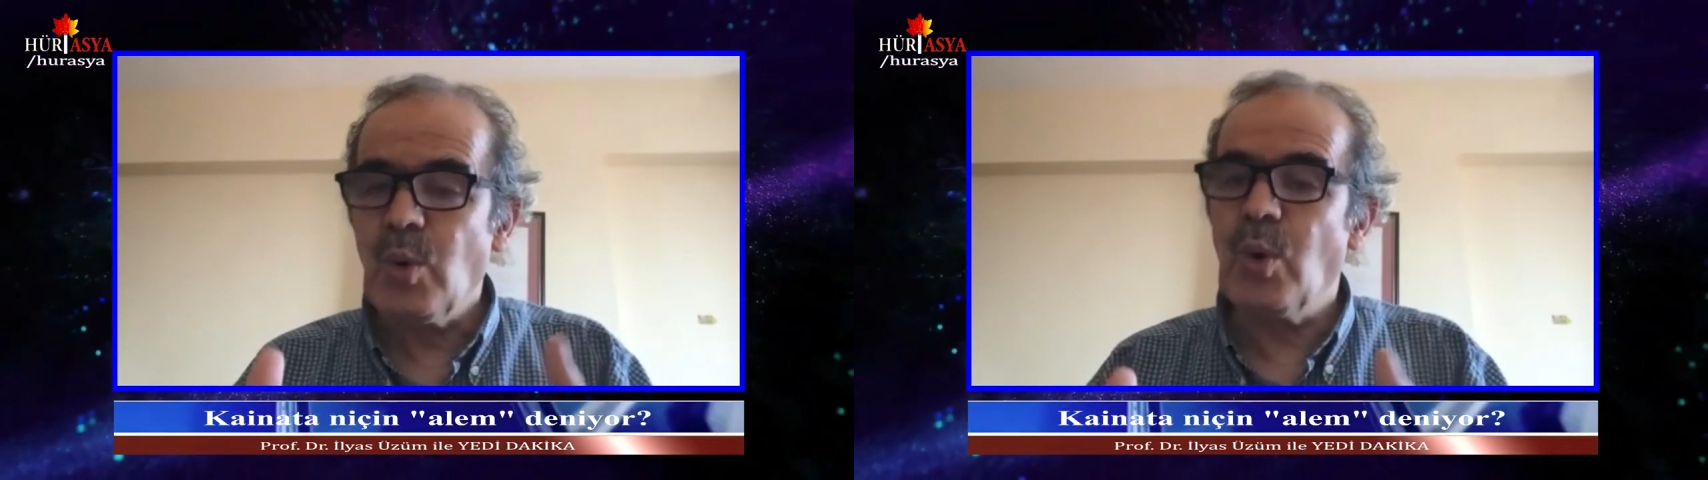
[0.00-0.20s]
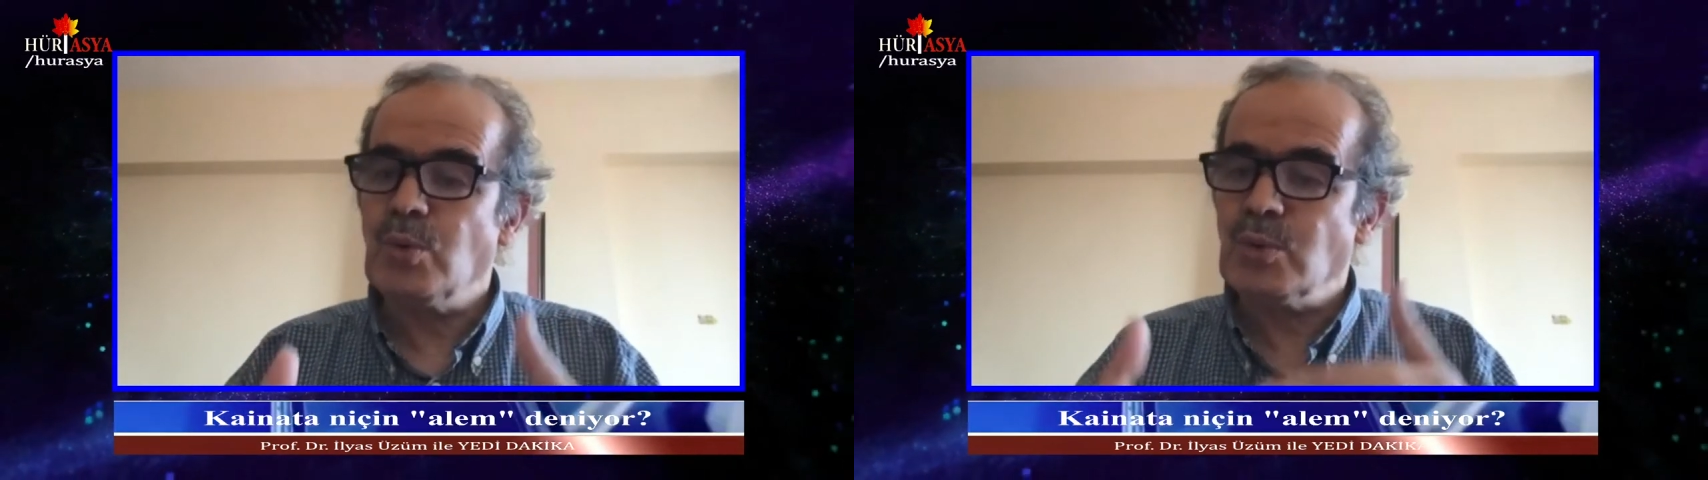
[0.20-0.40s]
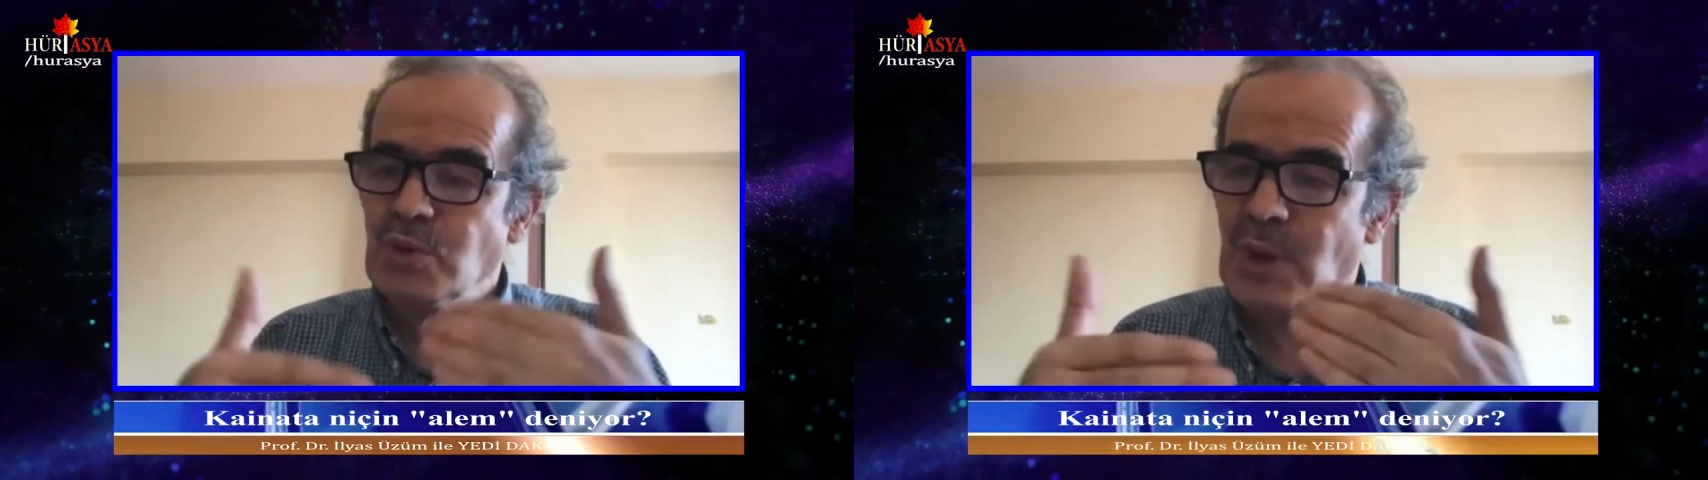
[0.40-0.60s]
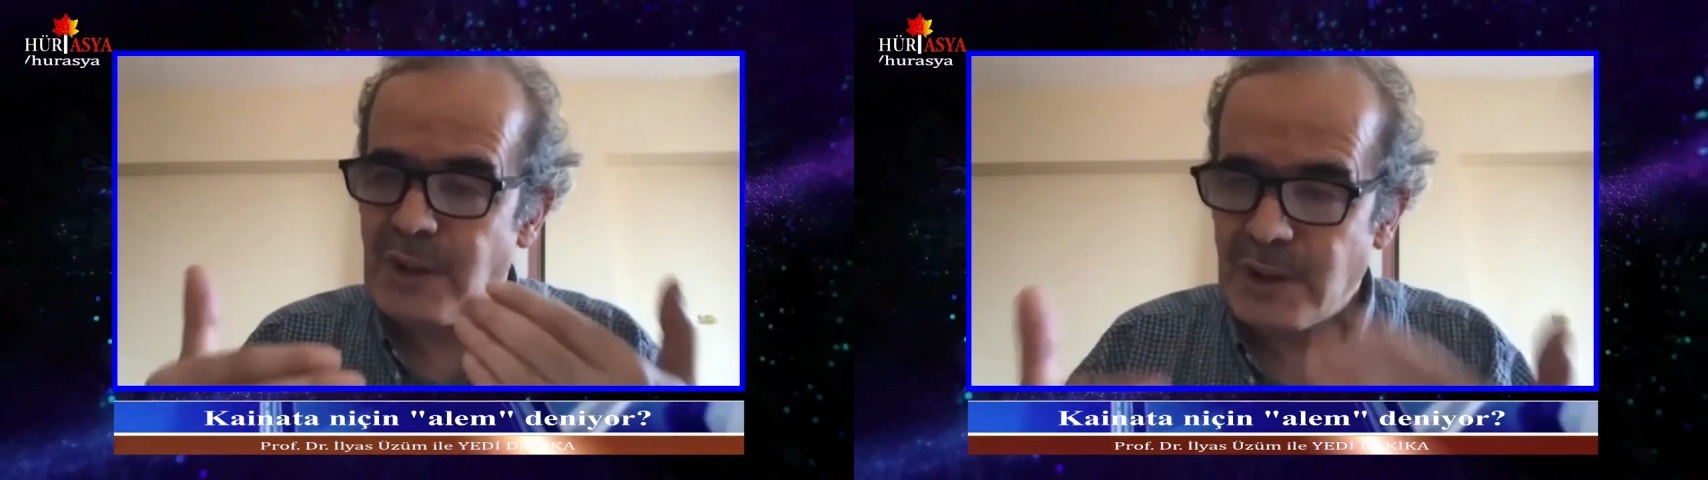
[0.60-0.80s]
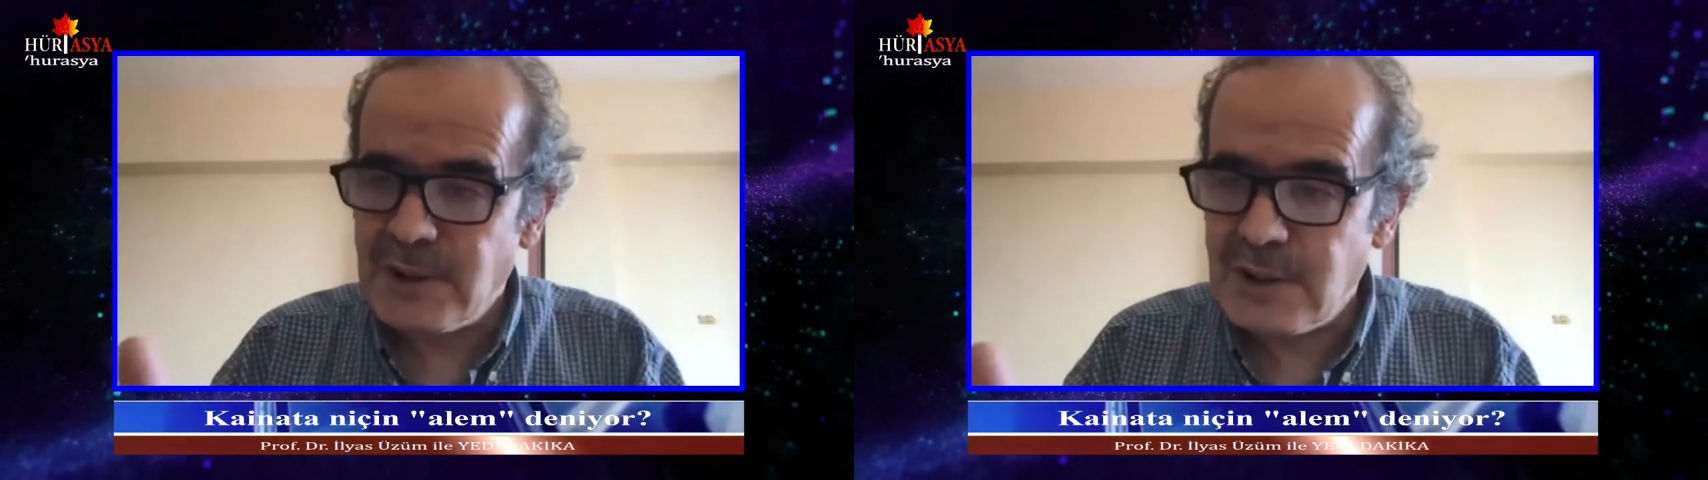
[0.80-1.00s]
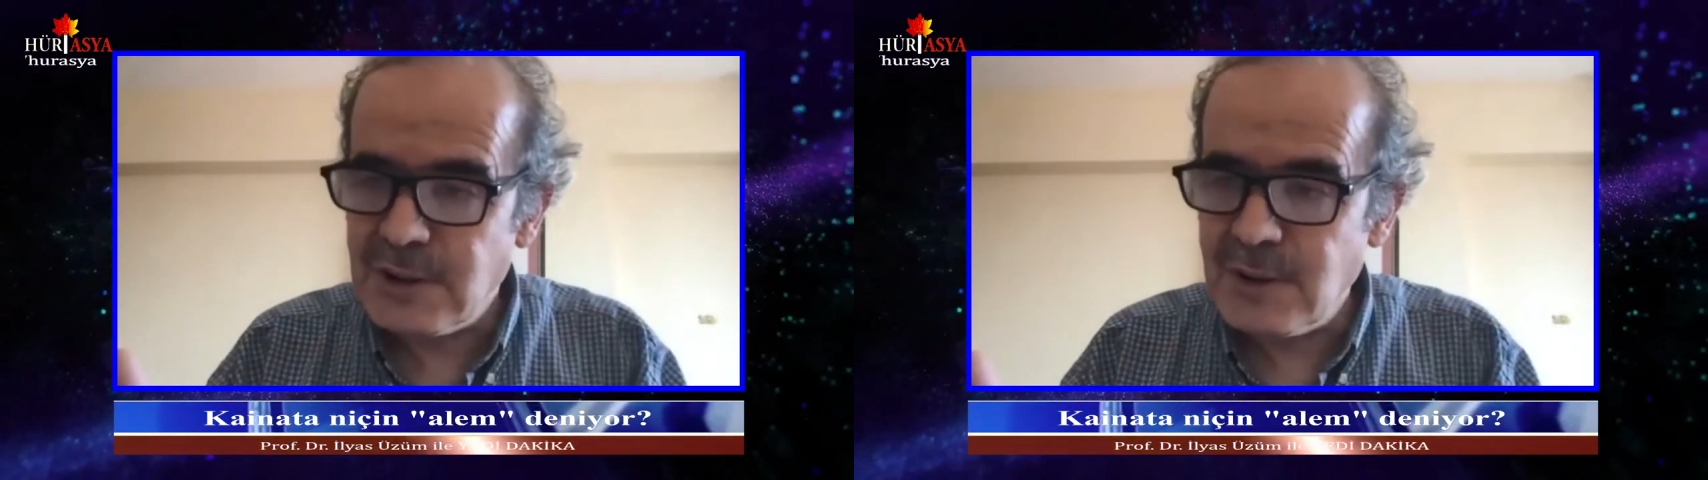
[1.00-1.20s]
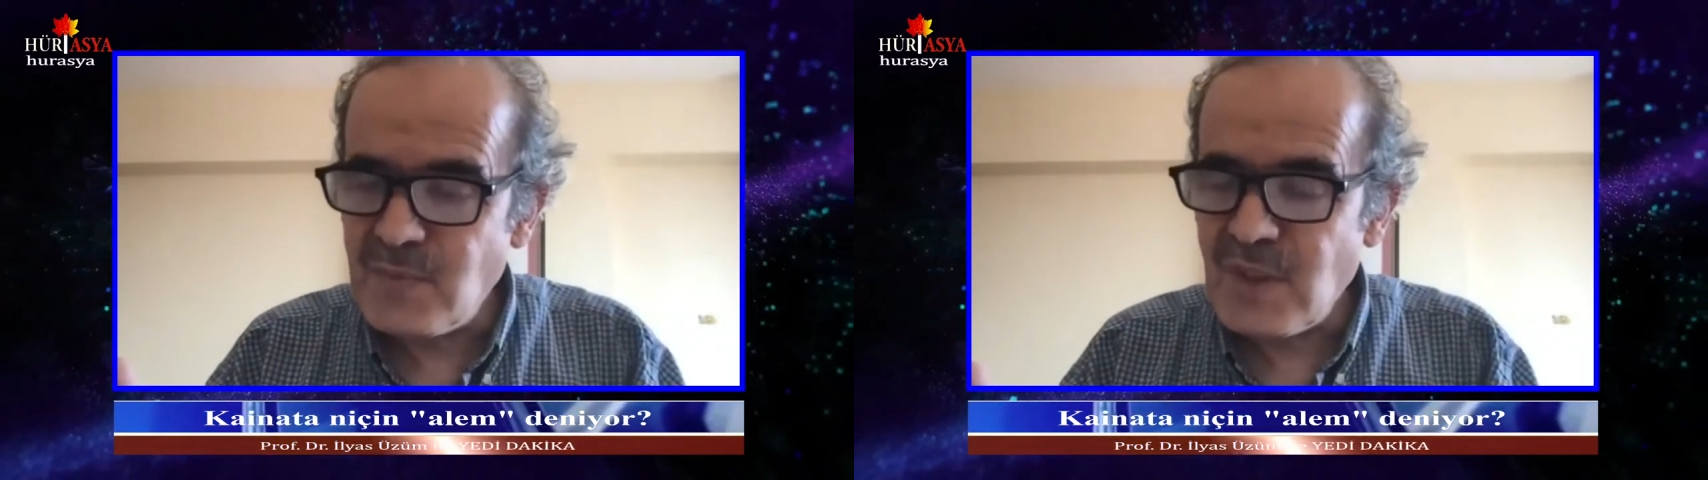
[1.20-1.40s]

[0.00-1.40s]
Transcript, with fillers: onun tanığıdır